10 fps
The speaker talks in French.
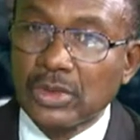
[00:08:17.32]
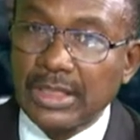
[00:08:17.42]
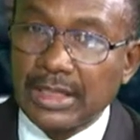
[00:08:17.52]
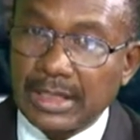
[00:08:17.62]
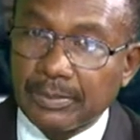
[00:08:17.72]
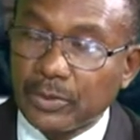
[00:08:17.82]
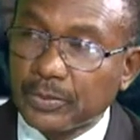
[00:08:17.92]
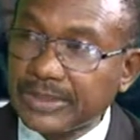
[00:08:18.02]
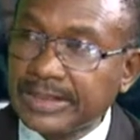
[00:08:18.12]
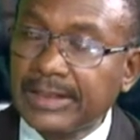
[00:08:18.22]

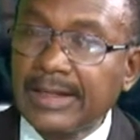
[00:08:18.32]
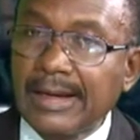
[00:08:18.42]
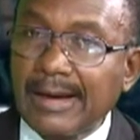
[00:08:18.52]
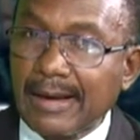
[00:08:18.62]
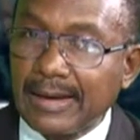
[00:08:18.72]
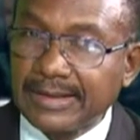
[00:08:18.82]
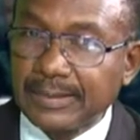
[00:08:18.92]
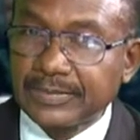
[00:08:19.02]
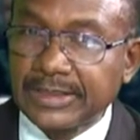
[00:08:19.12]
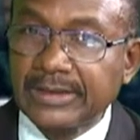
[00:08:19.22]
appropriés,
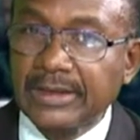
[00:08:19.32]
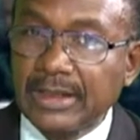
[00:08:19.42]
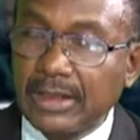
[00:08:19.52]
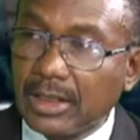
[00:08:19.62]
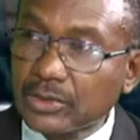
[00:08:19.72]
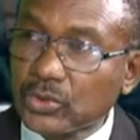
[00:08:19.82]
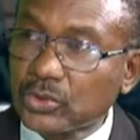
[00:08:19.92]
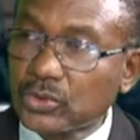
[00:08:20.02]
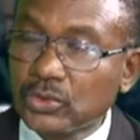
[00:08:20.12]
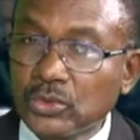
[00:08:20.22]
adaptés
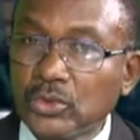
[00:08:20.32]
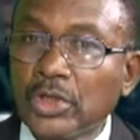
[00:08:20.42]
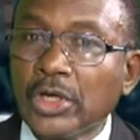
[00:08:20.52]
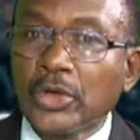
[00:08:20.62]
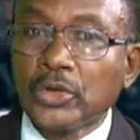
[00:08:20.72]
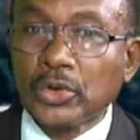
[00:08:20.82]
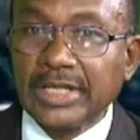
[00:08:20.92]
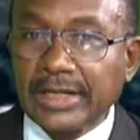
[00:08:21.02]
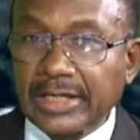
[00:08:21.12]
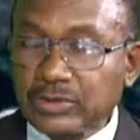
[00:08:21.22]
entretenu que les
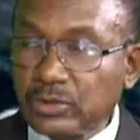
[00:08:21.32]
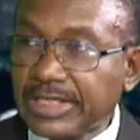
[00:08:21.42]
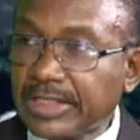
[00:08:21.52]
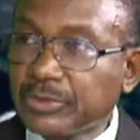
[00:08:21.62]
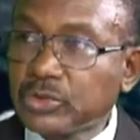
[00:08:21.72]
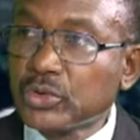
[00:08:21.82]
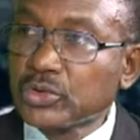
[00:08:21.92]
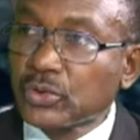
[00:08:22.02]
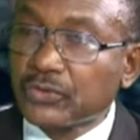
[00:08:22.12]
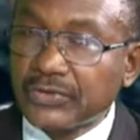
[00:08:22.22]
résultats des mesures sont
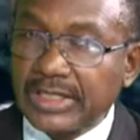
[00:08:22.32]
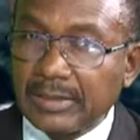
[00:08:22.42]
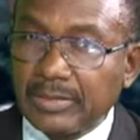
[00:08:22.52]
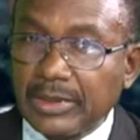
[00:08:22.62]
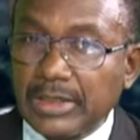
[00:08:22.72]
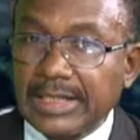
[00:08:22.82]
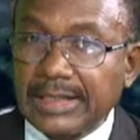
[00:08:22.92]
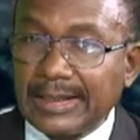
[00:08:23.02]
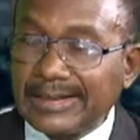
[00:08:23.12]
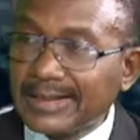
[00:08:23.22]
fiables,
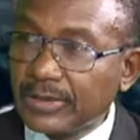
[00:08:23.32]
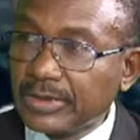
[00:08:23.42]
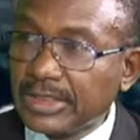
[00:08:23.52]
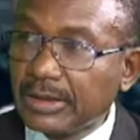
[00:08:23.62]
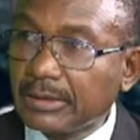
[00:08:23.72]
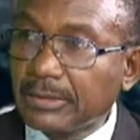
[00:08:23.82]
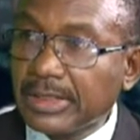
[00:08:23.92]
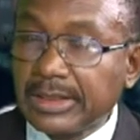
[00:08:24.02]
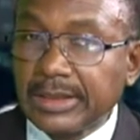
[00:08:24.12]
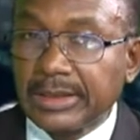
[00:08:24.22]
étalonnés
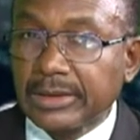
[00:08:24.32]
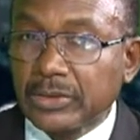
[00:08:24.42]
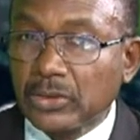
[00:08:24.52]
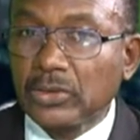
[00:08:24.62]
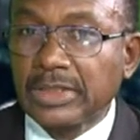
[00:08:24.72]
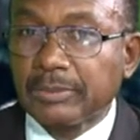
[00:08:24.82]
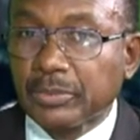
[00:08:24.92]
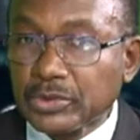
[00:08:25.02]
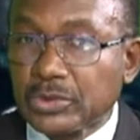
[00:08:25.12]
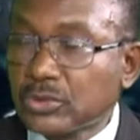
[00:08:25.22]
et que les
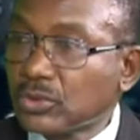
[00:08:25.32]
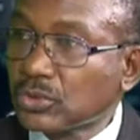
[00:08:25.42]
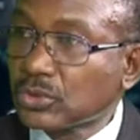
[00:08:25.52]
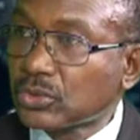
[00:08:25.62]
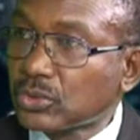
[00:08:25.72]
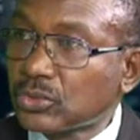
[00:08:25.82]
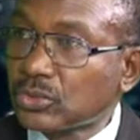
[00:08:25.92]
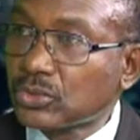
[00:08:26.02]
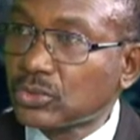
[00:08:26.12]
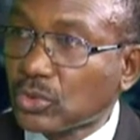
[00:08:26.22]
procédures de, de
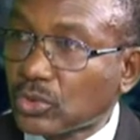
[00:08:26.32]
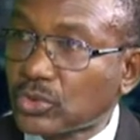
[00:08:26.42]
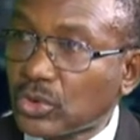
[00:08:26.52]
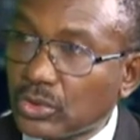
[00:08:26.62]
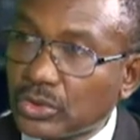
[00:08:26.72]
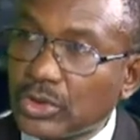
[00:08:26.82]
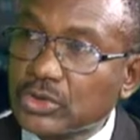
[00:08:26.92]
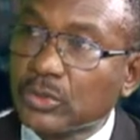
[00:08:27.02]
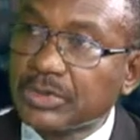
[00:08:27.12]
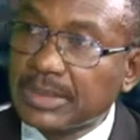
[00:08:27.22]
contrôle sont
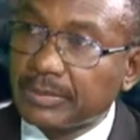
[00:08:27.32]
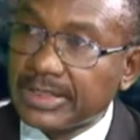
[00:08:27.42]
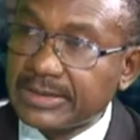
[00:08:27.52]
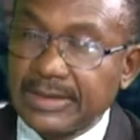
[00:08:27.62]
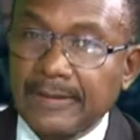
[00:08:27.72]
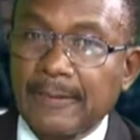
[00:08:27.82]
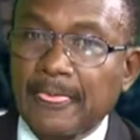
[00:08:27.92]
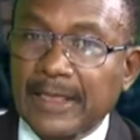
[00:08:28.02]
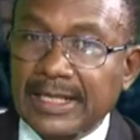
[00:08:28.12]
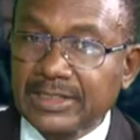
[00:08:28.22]
mises en place.
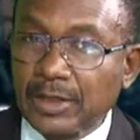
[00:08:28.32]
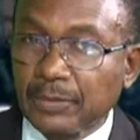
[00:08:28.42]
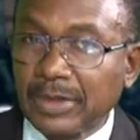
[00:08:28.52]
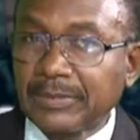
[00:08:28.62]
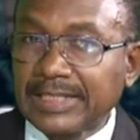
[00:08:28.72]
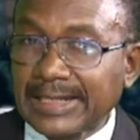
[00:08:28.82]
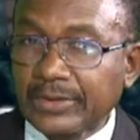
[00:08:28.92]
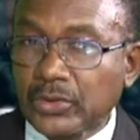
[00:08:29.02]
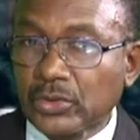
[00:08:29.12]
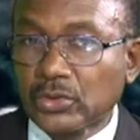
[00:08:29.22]
Quand il y a un problème
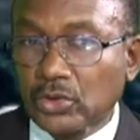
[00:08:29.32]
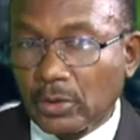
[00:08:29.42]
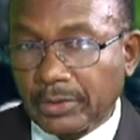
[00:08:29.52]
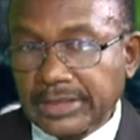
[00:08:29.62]
quelconque, comment